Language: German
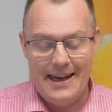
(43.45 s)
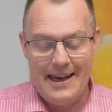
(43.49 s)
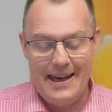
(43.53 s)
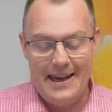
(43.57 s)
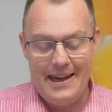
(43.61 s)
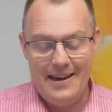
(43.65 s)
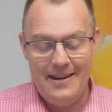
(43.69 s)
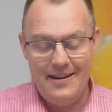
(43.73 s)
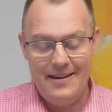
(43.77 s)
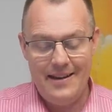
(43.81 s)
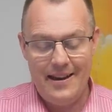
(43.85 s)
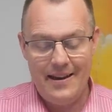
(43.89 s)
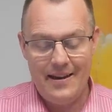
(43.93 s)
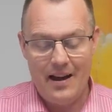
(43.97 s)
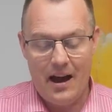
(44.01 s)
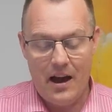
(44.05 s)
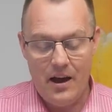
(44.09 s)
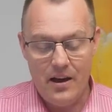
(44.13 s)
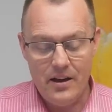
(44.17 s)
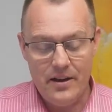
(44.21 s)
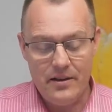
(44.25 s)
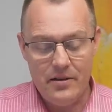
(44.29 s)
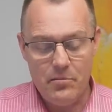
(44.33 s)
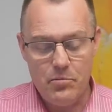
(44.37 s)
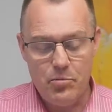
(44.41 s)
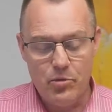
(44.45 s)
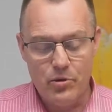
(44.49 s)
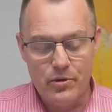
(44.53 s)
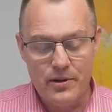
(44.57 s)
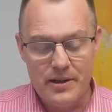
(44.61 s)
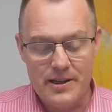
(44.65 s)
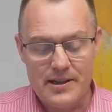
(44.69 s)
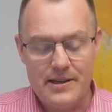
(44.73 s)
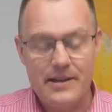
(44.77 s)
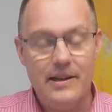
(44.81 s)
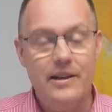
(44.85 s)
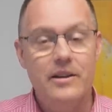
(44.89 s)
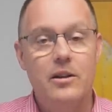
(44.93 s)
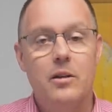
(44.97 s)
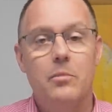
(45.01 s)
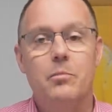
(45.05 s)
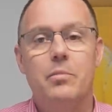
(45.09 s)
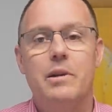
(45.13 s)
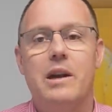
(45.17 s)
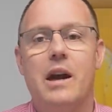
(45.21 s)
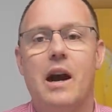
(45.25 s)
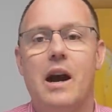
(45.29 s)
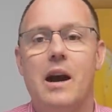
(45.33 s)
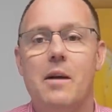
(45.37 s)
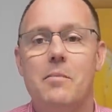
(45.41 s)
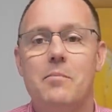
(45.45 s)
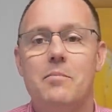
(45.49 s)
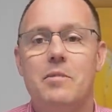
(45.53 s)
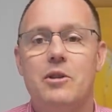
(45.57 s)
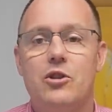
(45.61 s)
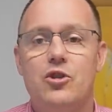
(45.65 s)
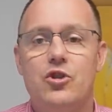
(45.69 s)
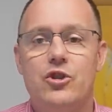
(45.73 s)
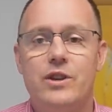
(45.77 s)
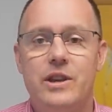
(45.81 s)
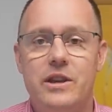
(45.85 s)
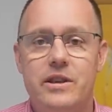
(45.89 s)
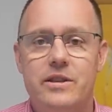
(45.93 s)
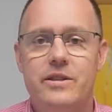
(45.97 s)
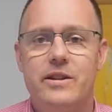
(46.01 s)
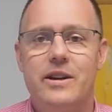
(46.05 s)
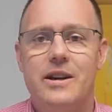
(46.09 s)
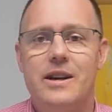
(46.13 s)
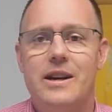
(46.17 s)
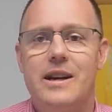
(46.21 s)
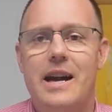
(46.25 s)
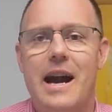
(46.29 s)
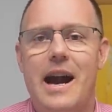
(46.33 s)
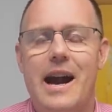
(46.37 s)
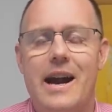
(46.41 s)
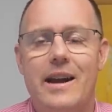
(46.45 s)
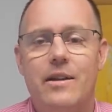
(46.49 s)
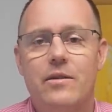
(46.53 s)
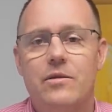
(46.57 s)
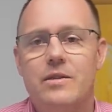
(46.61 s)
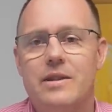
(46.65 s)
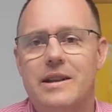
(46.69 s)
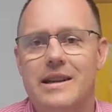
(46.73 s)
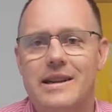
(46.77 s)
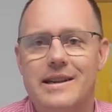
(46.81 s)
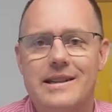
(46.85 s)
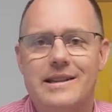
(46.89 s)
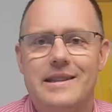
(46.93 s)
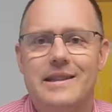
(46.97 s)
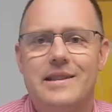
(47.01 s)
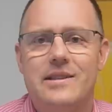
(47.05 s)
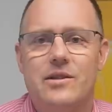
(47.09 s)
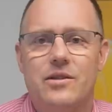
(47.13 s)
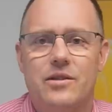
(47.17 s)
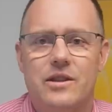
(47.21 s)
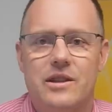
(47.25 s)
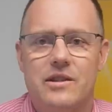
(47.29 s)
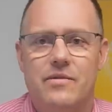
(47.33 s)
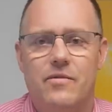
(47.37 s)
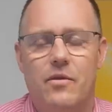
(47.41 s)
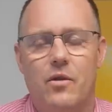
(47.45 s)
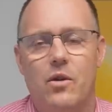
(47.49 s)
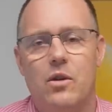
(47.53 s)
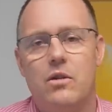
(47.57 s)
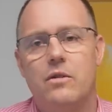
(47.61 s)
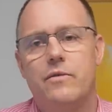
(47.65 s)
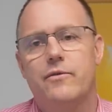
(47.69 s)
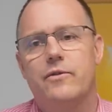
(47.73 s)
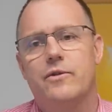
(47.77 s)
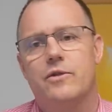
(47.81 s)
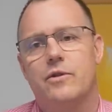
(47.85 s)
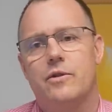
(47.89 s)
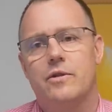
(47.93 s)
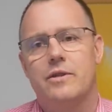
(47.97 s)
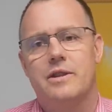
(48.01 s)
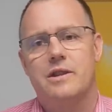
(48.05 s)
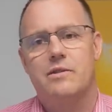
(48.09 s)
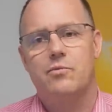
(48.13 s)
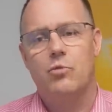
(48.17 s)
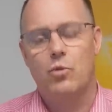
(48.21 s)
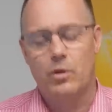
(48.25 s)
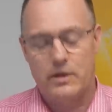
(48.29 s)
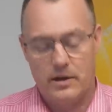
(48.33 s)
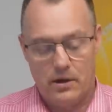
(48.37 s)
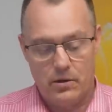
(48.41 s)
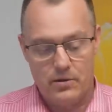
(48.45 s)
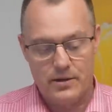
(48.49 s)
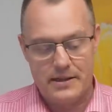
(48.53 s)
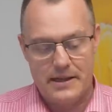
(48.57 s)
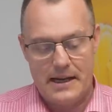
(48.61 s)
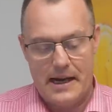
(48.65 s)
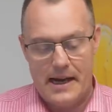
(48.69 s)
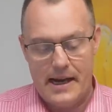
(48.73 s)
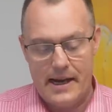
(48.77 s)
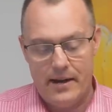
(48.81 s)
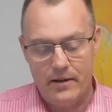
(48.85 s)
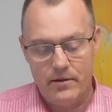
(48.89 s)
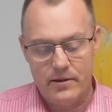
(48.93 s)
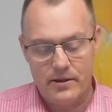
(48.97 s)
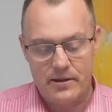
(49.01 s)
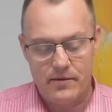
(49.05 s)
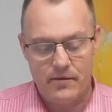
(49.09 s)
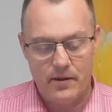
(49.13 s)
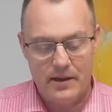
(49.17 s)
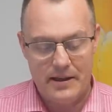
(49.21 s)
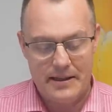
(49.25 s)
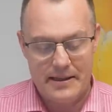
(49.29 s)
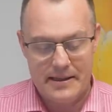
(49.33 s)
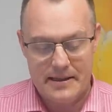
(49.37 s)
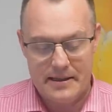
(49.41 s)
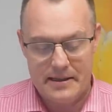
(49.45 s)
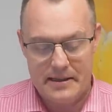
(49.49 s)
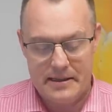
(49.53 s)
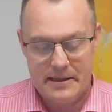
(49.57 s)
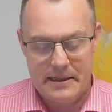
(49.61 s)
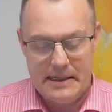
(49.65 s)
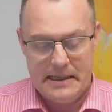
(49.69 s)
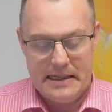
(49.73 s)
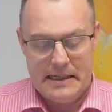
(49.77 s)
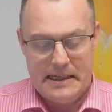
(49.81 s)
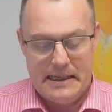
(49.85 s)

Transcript: In den alten Bundesländern bekamen mit Stichtag 31.12.2021